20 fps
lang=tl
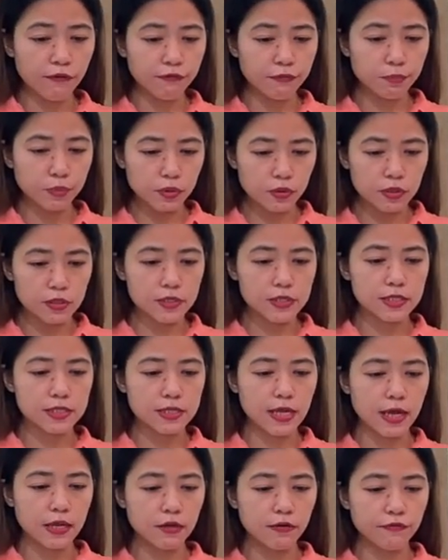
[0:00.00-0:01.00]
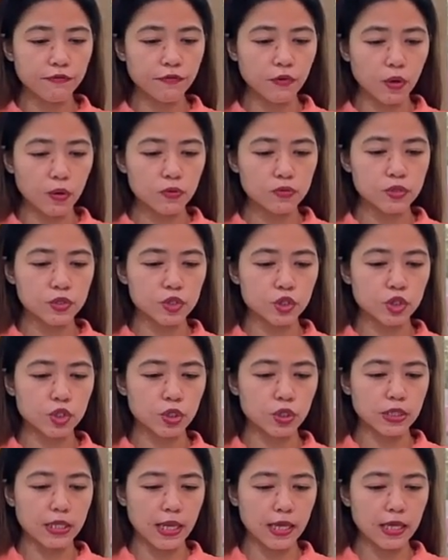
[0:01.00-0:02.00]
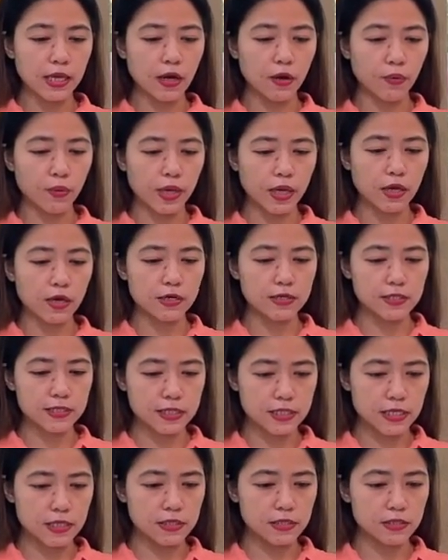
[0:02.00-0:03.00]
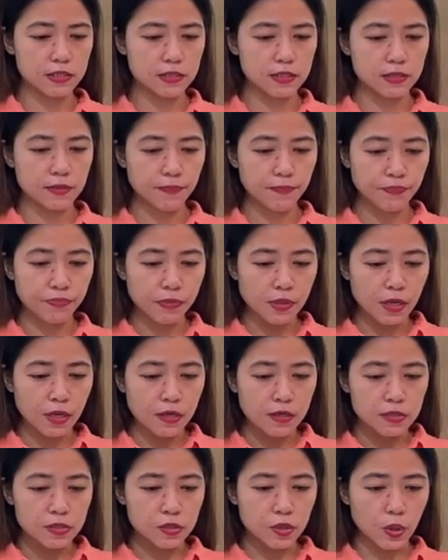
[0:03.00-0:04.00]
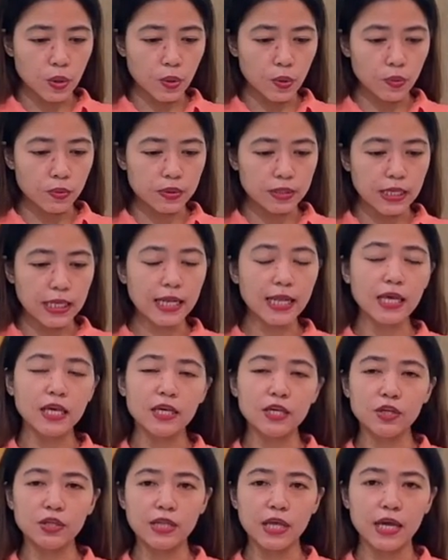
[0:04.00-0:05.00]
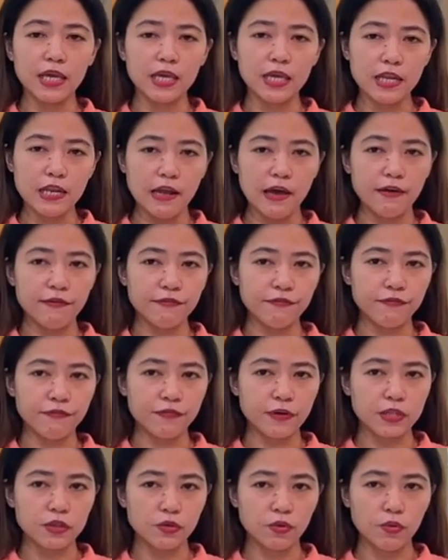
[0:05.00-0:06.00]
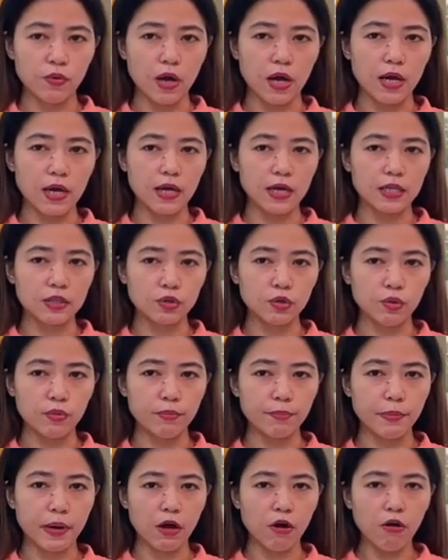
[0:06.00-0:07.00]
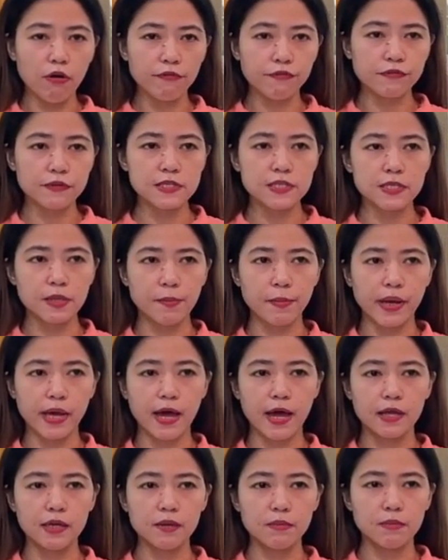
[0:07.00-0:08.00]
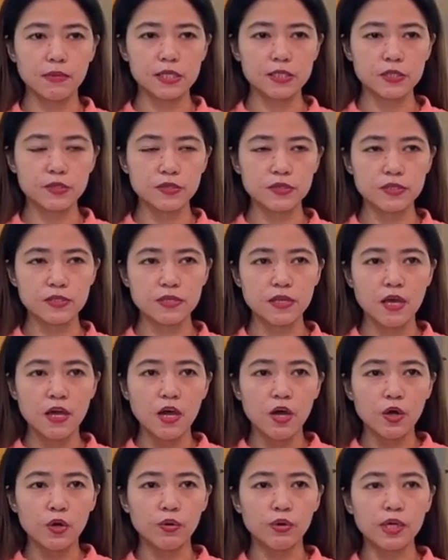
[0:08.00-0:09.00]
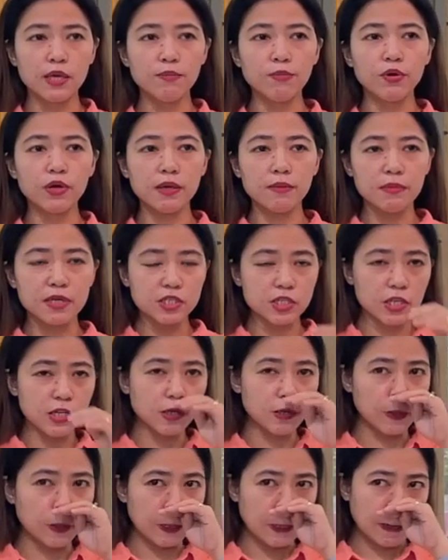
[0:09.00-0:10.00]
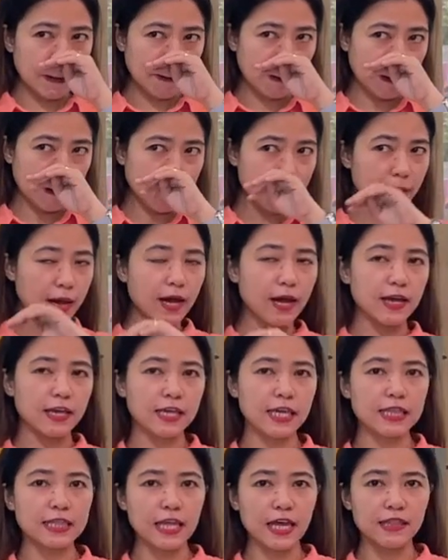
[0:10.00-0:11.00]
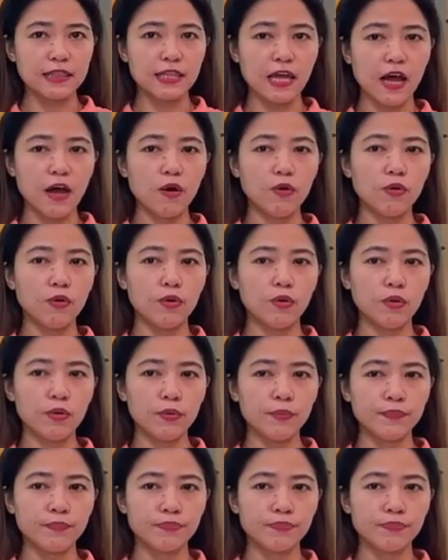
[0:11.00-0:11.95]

of bulls and of goats should take away our sins. So, dili gyud enough rato ang katong pag-offer sa mga animals. Because kung imong imagine nun, di ba, kita tao,